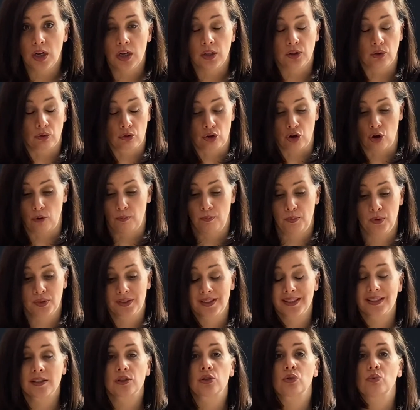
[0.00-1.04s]
Donc, leur
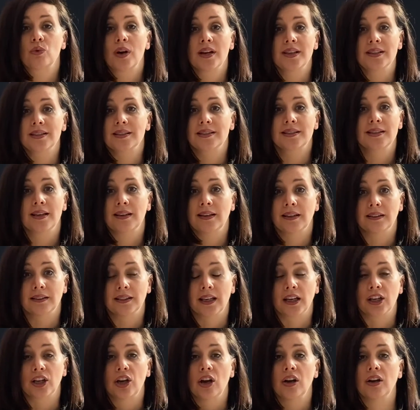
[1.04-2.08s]
petit soi ici à
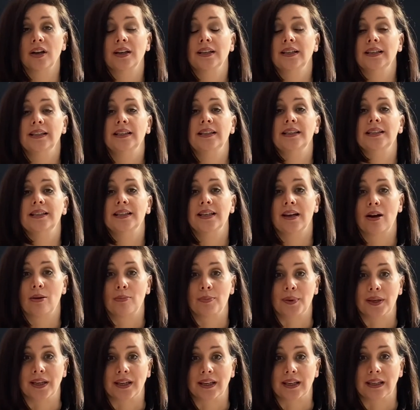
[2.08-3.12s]
l'intérieur, il est en
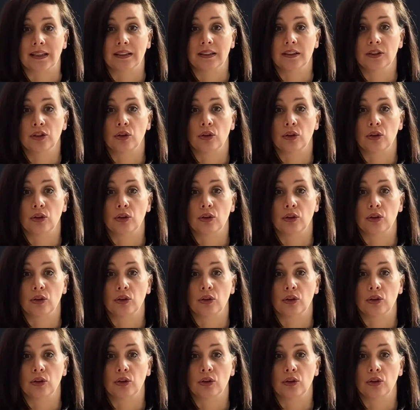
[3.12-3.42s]
péril.